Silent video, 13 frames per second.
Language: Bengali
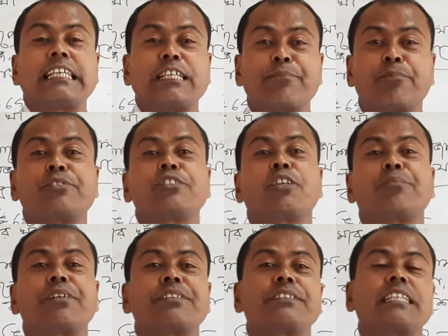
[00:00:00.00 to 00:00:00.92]
এর
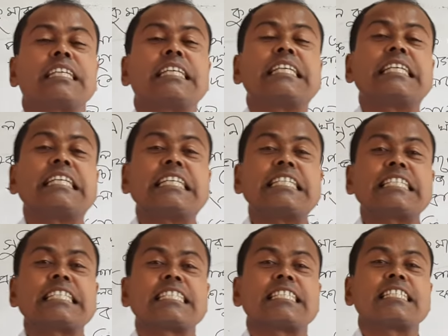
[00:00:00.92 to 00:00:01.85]
প্রতিশব্দ হচ্ছে
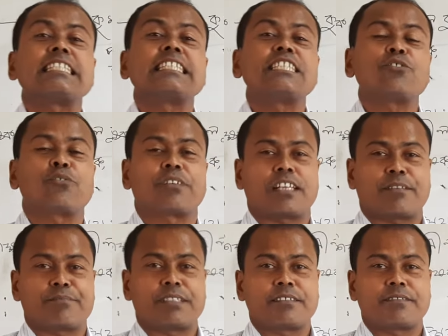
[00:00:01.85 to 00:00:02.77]
ইংরেজি
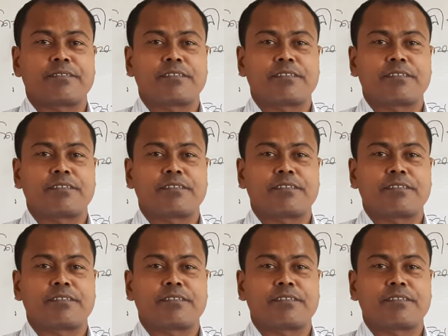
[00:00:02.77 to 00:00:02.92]
জিওগ্রাফি